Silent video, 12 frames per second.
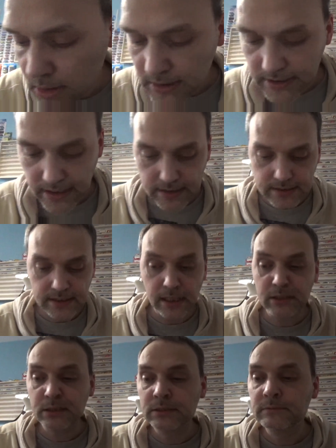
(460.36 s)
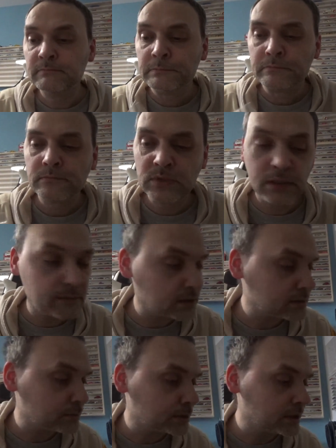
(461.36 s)
Zack, zack. Legen wir
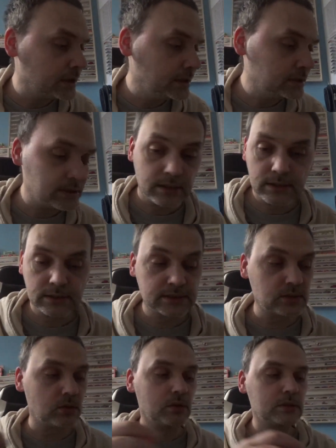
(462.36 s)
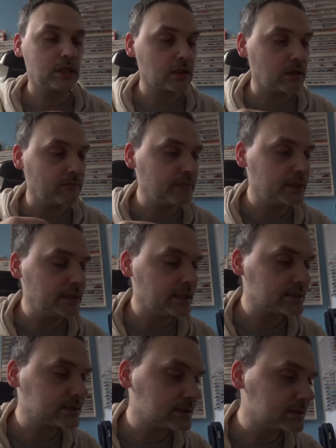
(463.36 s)
das mal dahinter. So, dann kommen wir
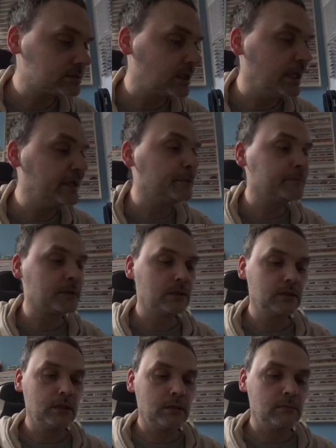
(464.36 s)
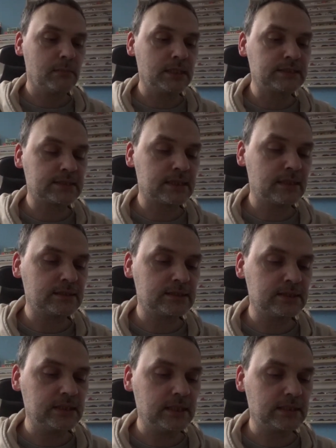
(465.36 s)
jetzt zu einem Mazda
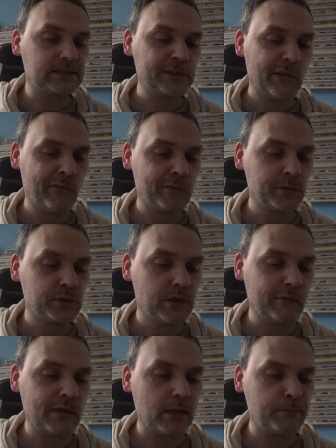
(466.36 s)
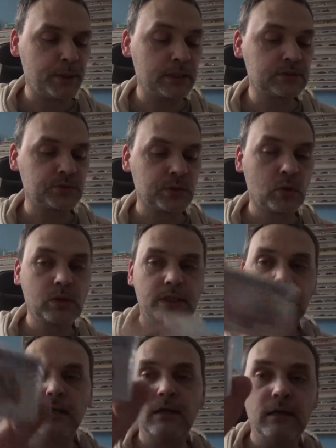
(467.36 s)
CX5 River Patrol
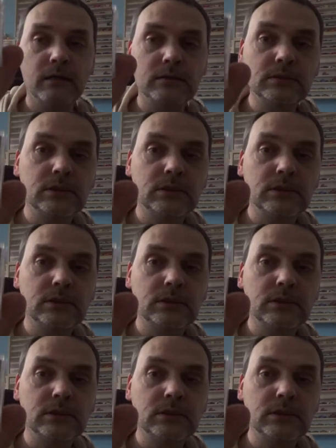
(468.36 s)
Car.